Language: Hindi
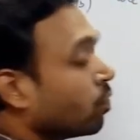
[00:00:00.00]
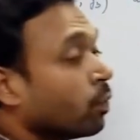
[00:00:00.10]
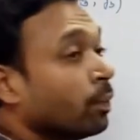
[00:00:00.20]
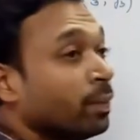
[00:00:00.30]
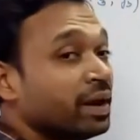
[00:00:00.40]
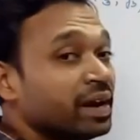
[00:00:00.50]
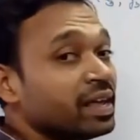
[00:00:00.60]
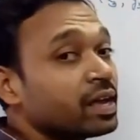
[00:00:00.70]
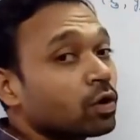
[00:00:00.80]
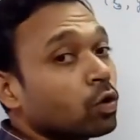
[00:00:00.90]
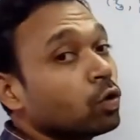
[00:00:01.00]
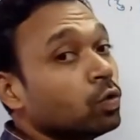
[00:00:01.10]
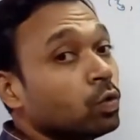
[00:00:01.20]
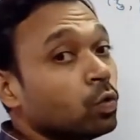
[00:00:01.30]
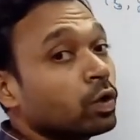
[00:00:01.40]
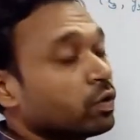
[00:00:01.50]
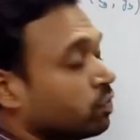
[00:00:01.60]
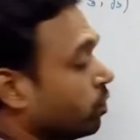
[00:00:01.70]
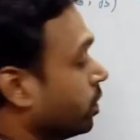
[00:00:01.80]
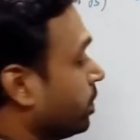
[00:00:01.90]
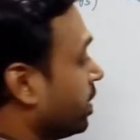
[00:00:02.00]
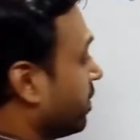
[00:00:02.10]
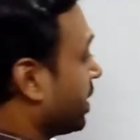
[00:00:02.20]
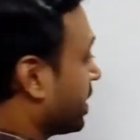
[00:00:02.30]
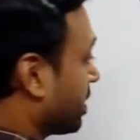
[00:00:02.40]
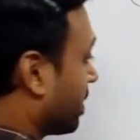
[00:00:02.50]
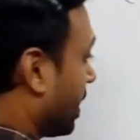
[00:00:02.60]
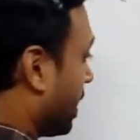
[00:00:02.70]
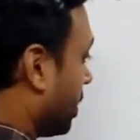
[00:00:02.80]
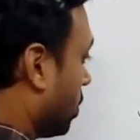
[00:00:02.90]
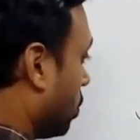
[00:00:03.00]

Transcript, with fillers: वो मीडियन को टू रेशियो वन में डिवाइड करता है